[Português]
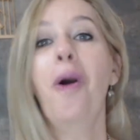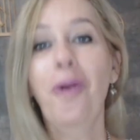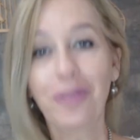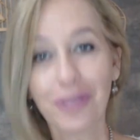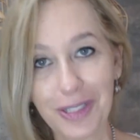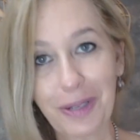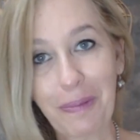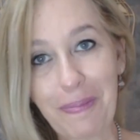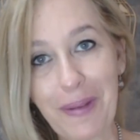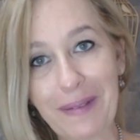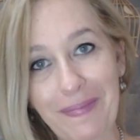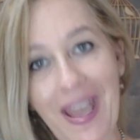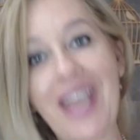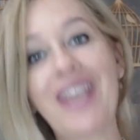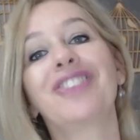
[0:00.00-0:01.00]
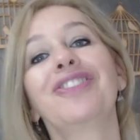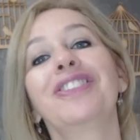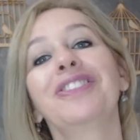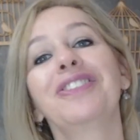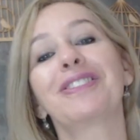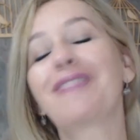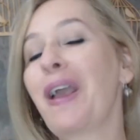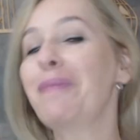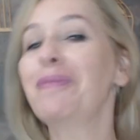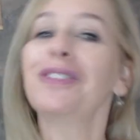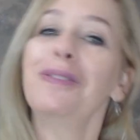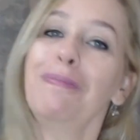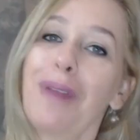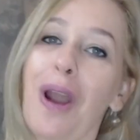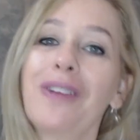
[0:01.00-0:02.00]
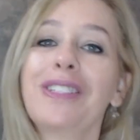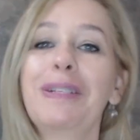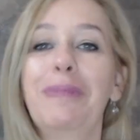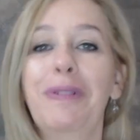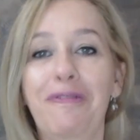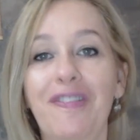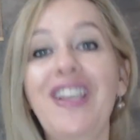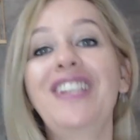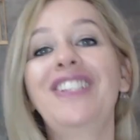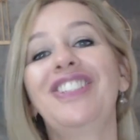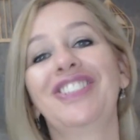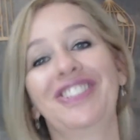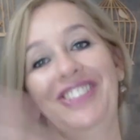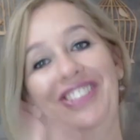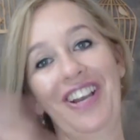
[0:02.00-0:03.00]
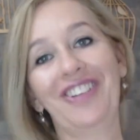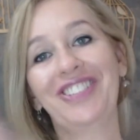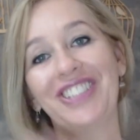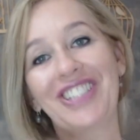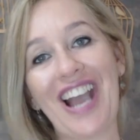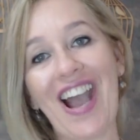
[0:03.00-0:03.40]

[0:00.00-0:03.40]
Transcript: Um super beijo e nos vemos no próximo vídeo. Tchau,